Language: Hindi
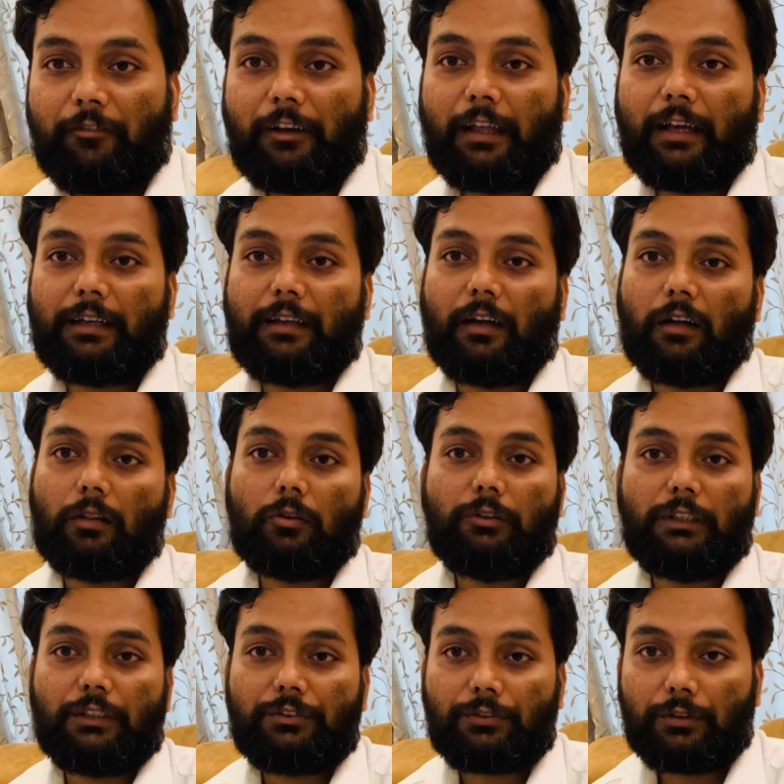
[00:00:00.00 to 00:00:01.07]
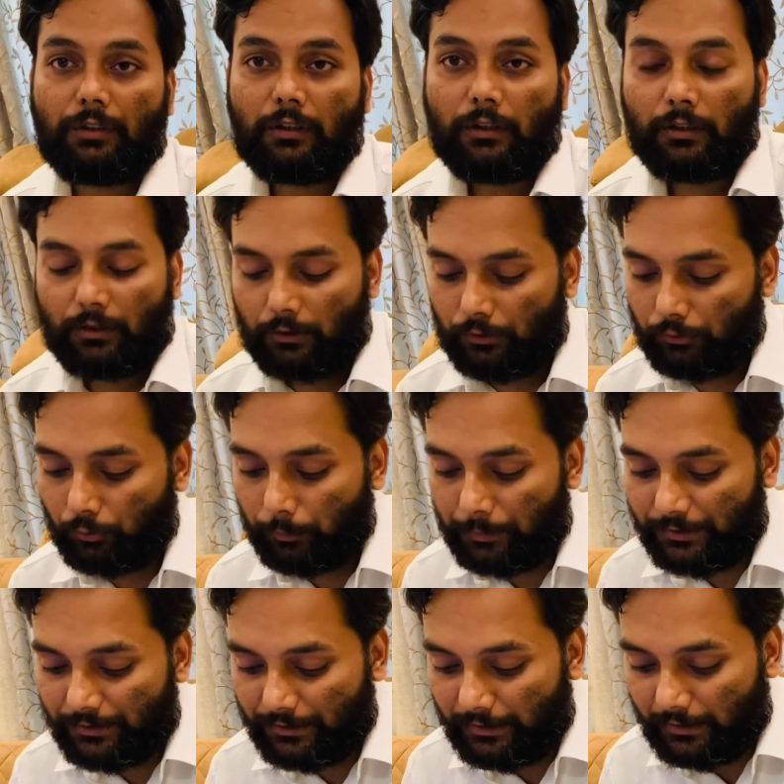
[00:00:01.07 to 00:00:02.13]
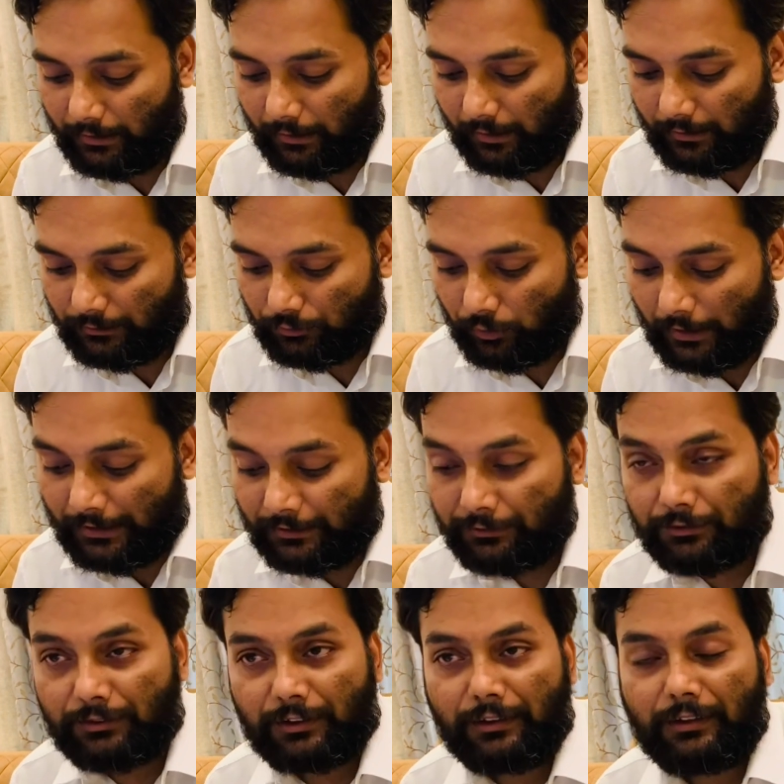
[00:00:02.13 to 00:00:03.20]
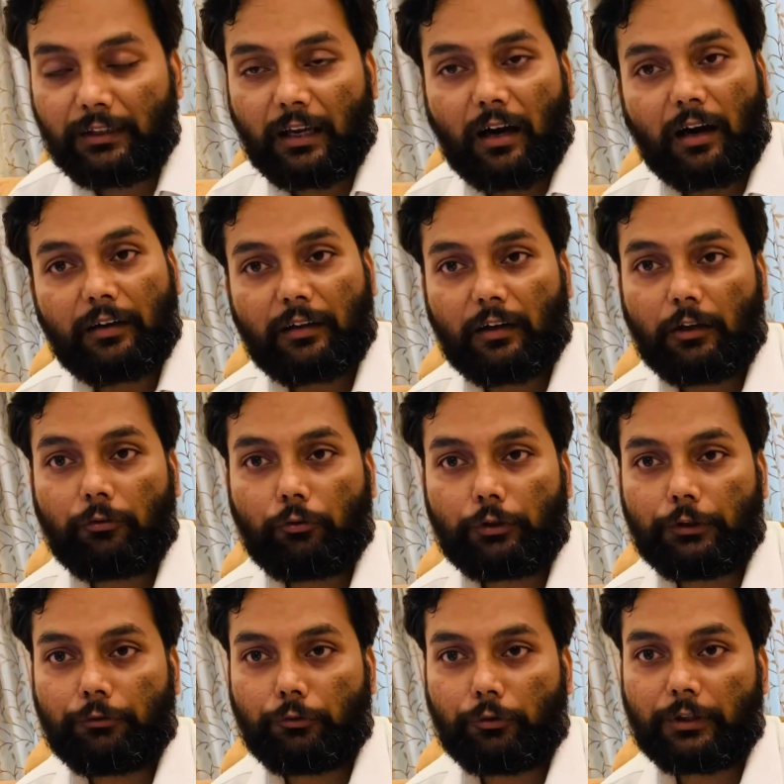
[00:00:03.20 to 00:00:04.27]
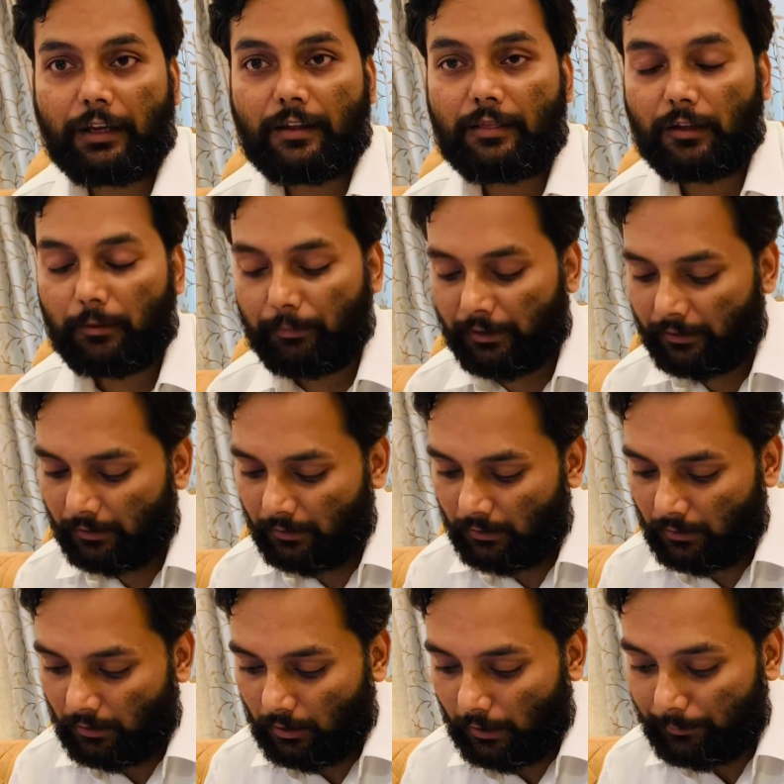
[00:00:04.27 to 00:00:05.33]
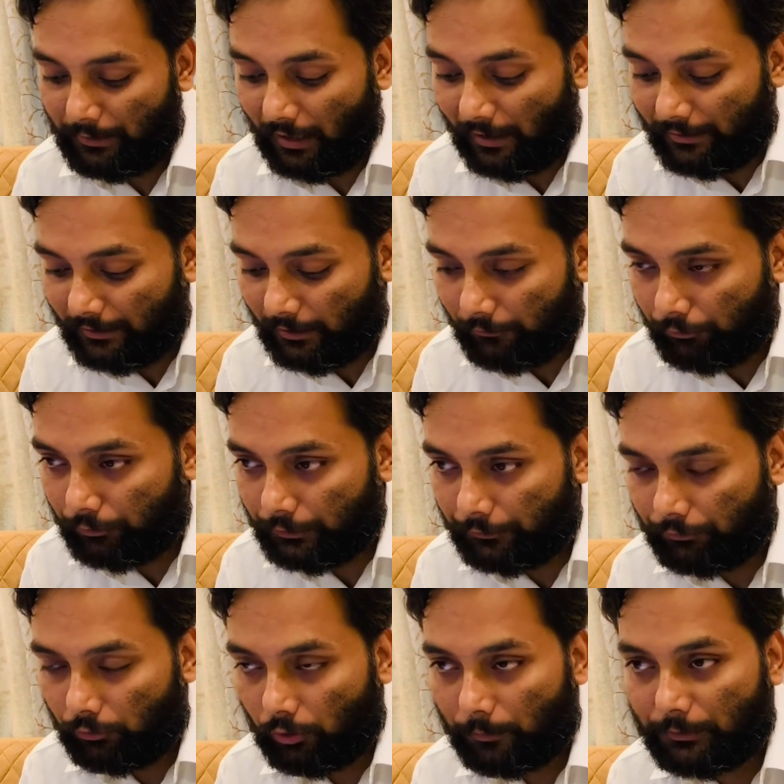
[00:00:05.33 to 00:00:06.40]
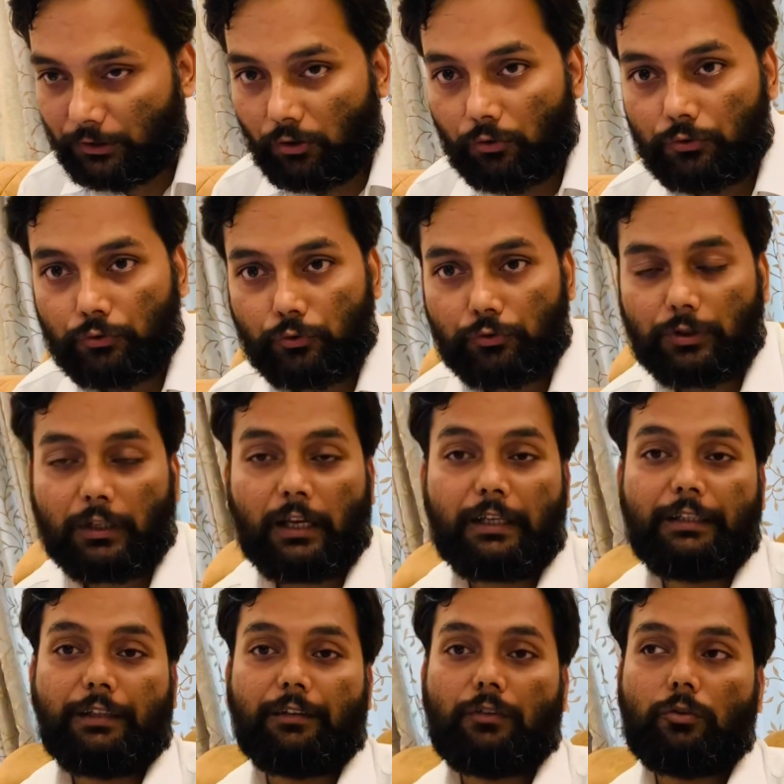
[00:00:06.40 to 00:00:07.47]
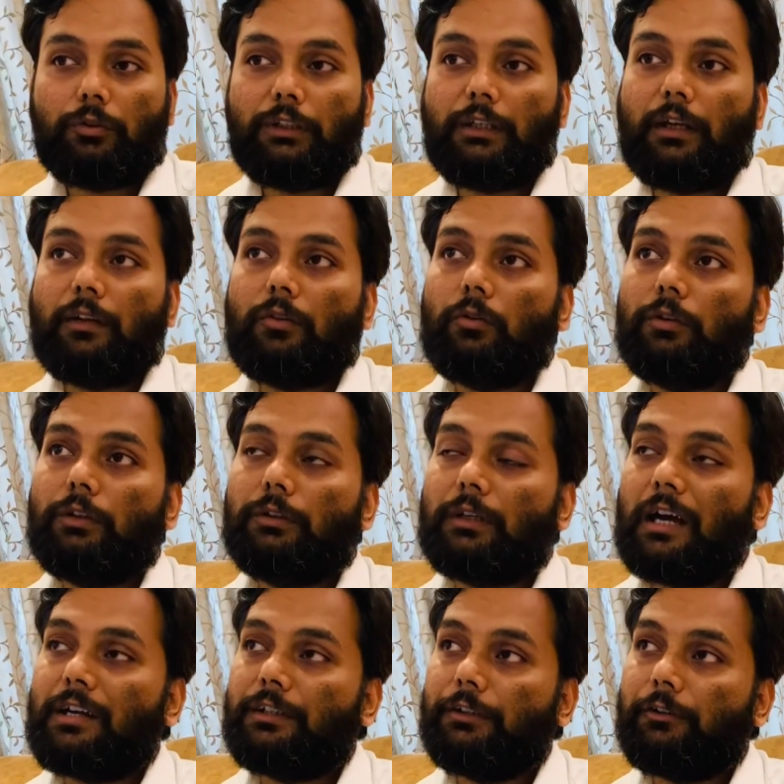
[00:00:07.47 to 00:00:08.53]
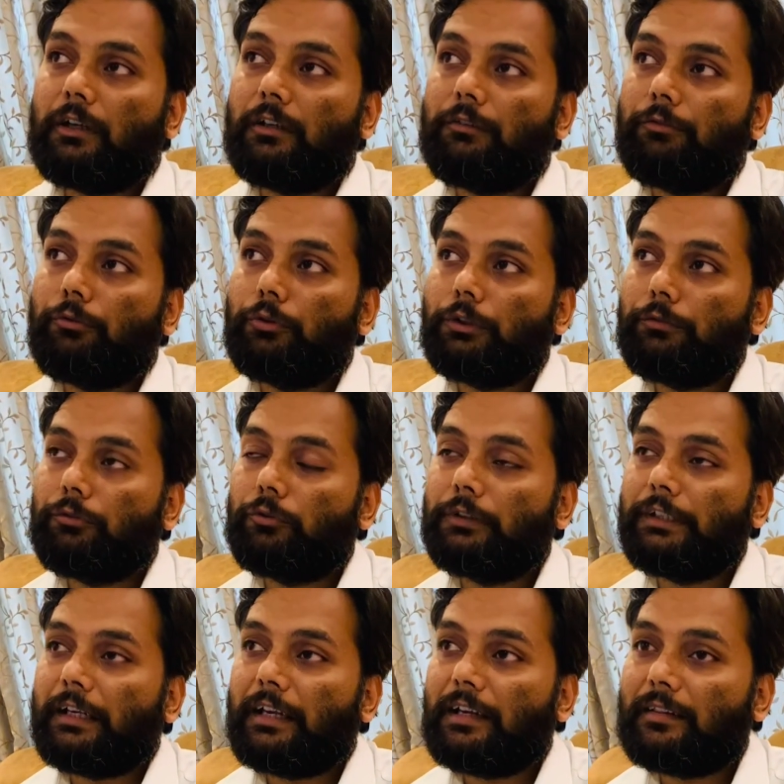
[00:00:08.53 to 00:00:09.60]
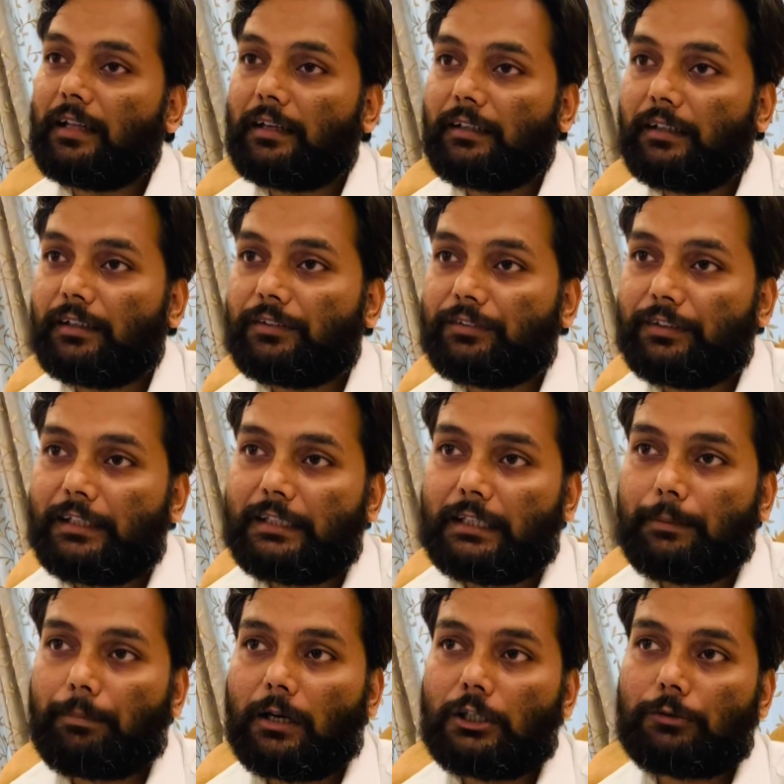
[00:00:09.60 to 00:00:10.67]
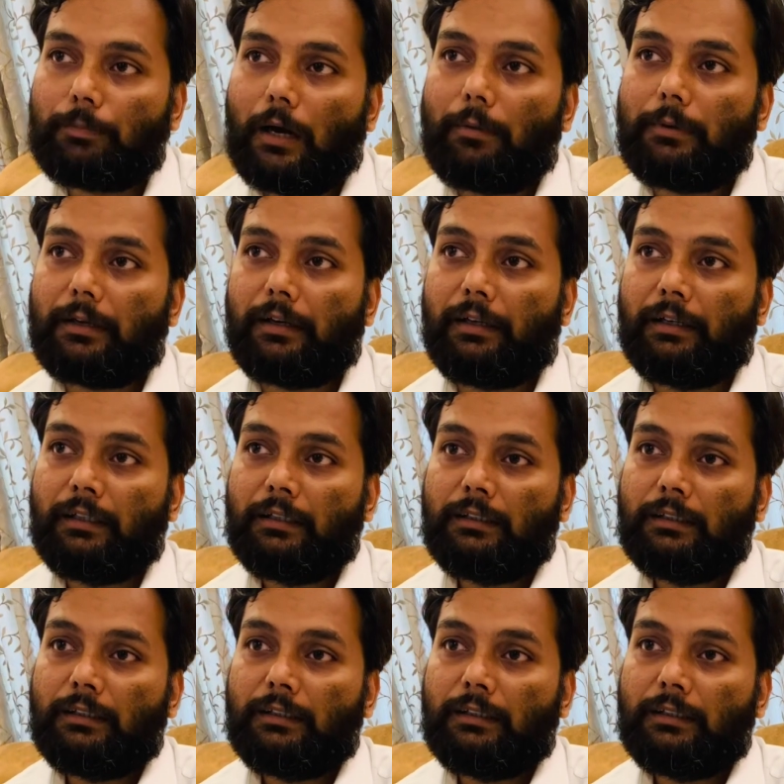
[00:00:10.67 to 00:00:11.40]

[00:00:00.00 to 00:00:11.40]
कवर्ड है क्या तो यस यूपीसी जो है इंसरिंड है आर्टिकल 44 के अंदर में अब ये आर्टिकल 44 ऑफ द कॉन्स्टिट्यूशन है ये तो ठीक है तो आर्टिकल 44 ये कहता है कि स्टेट के पास पावर है